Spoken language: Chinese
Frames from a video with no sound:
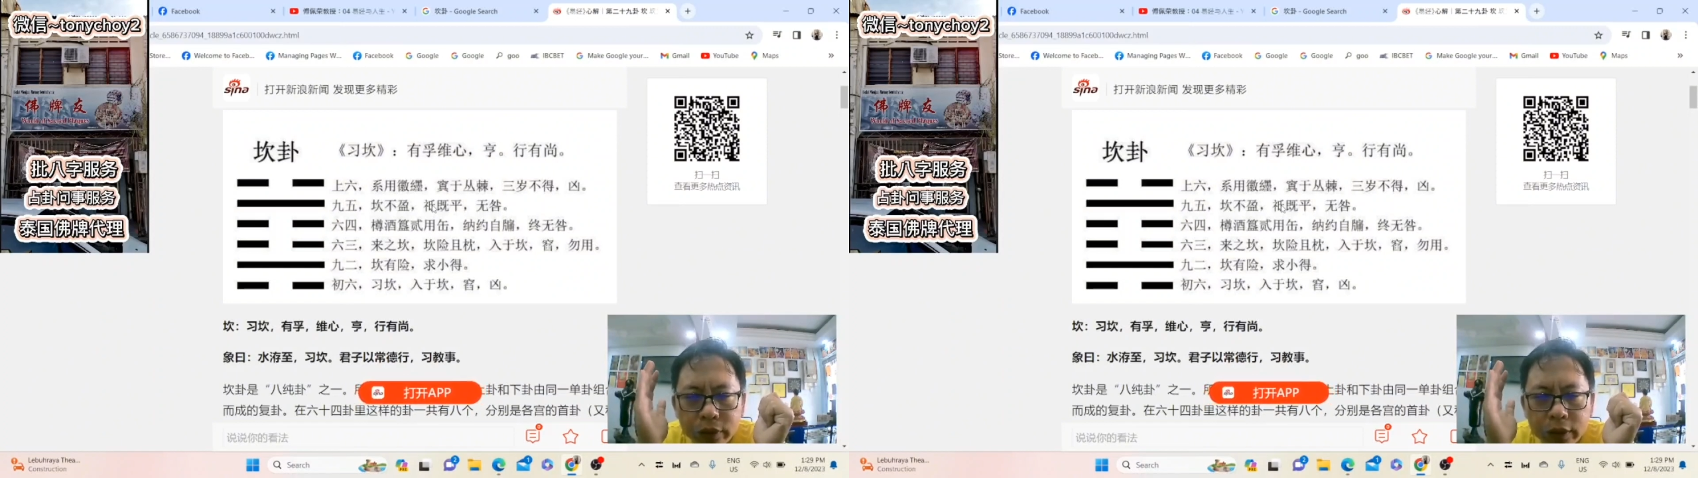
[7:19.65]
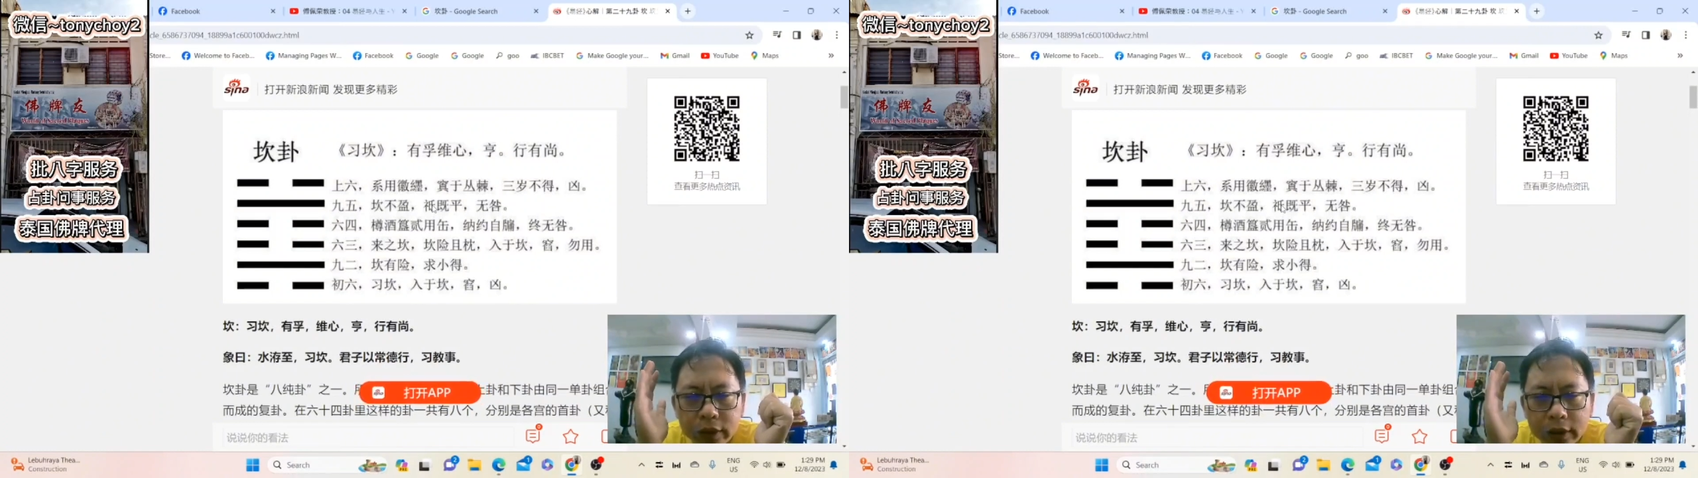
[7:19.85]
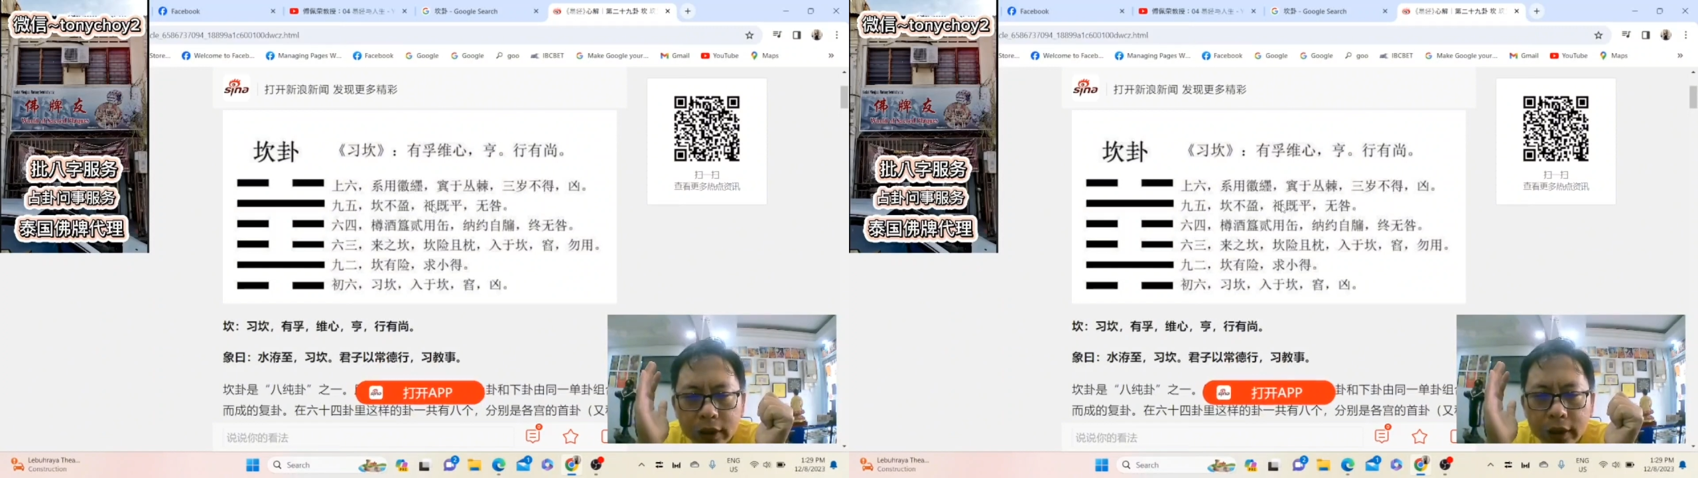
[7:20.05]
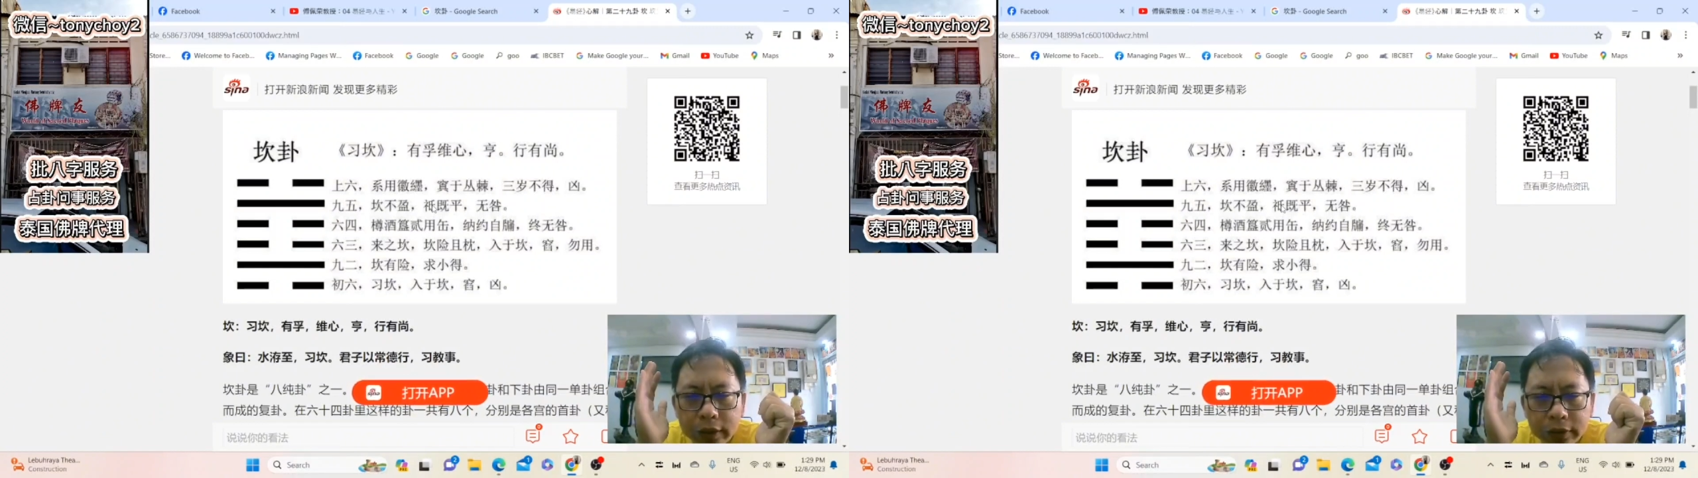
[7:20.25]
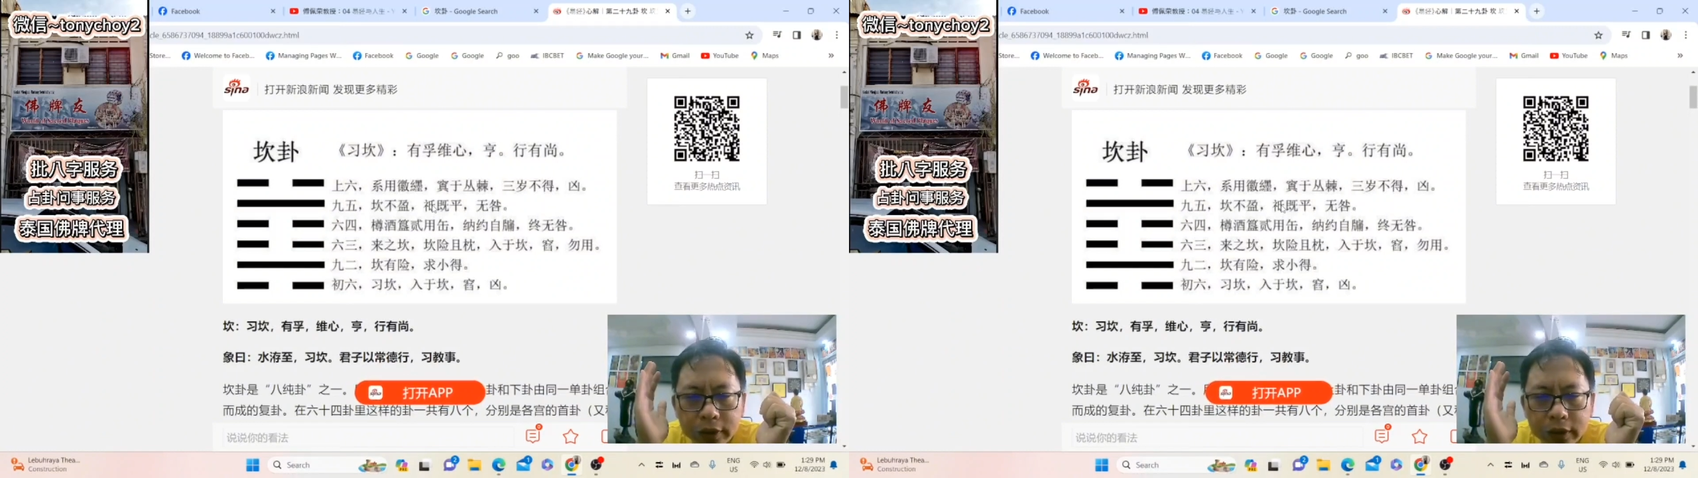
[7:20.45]
及自天
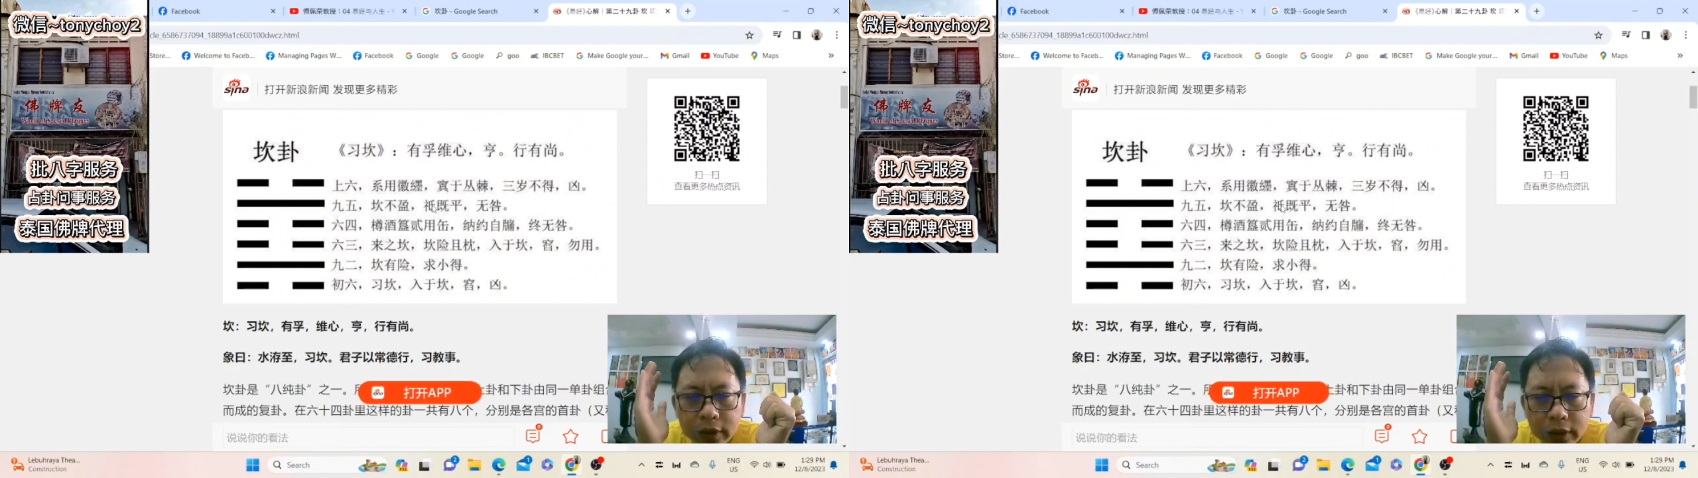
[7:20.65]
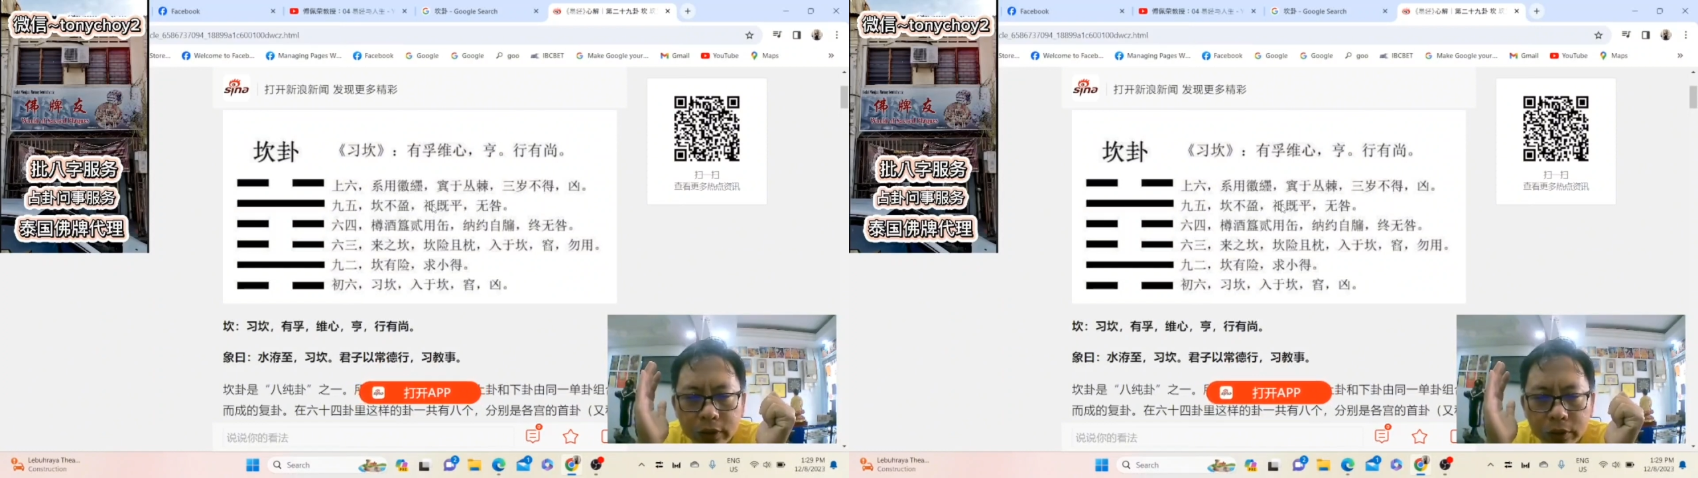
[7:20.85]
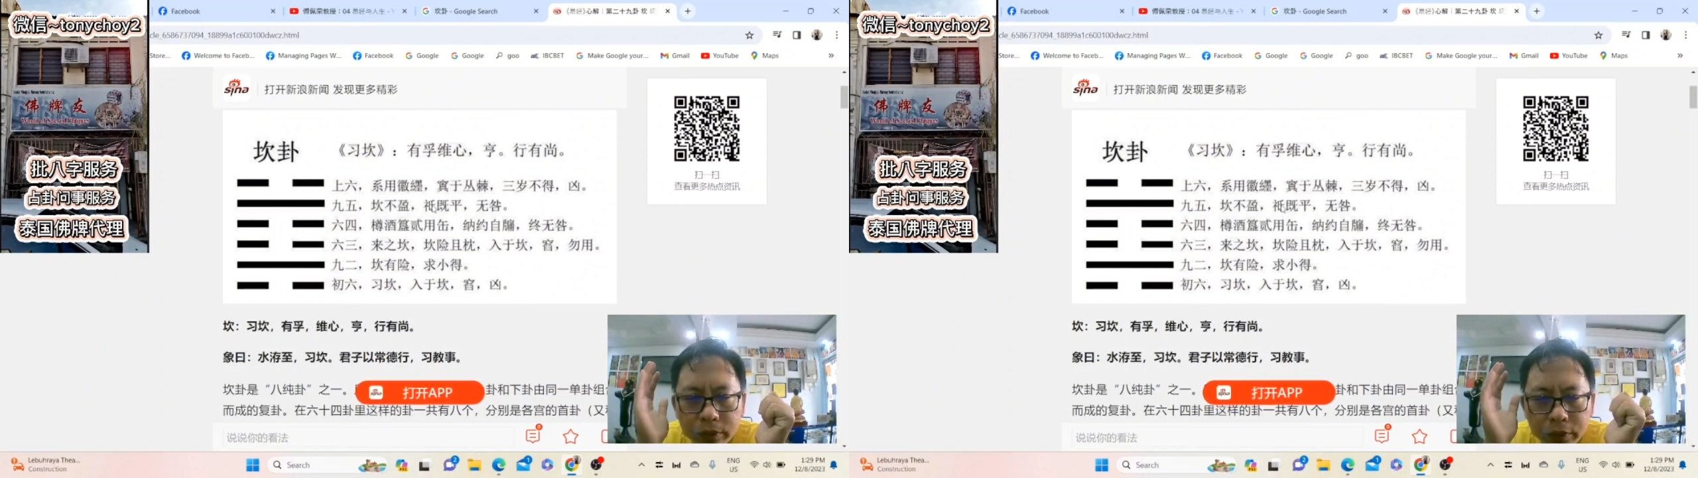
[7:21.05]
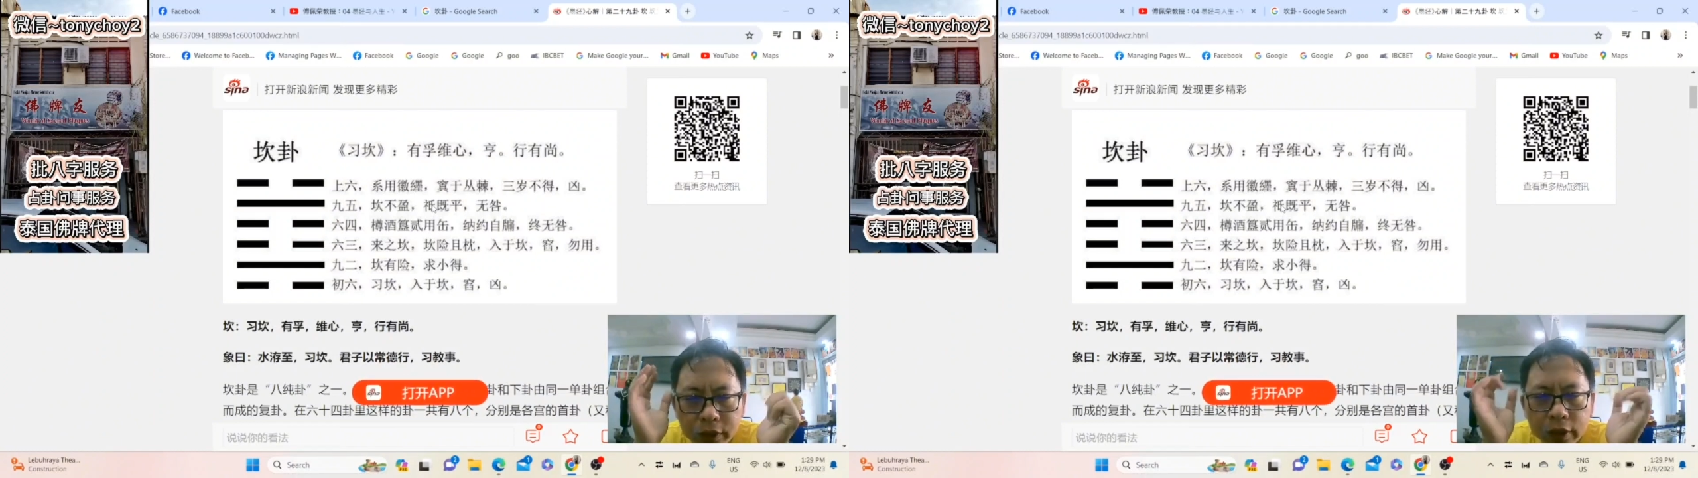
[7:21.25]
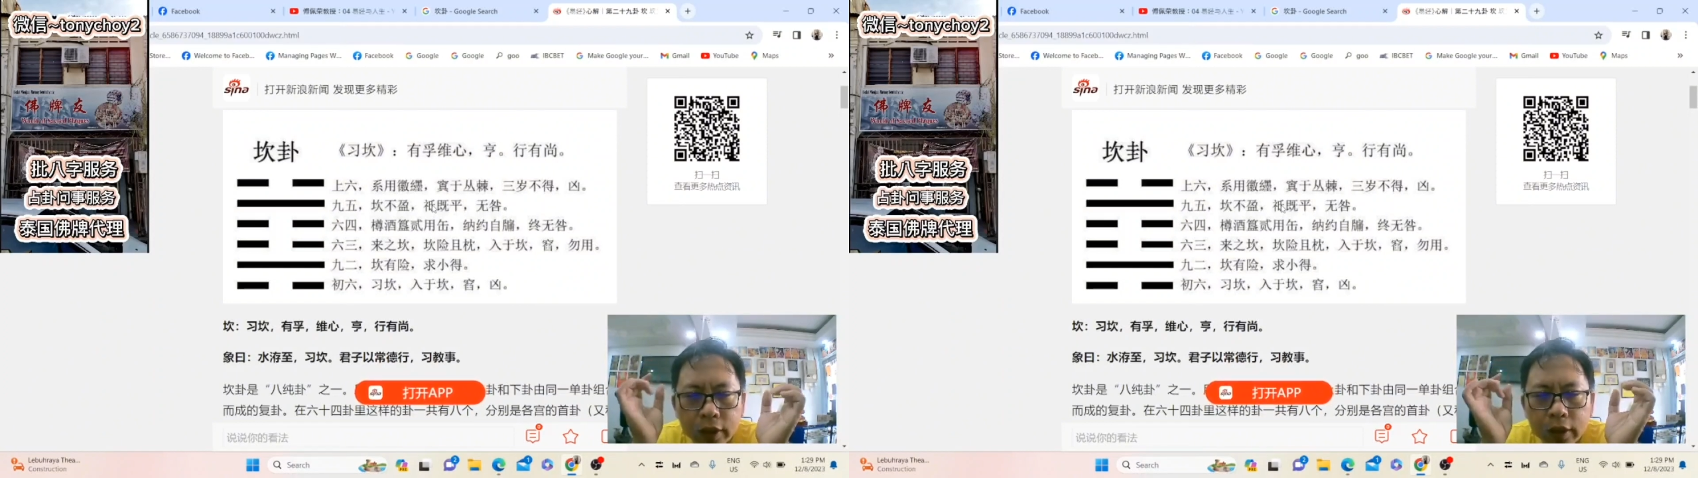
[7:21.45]
佑之，吉无不利。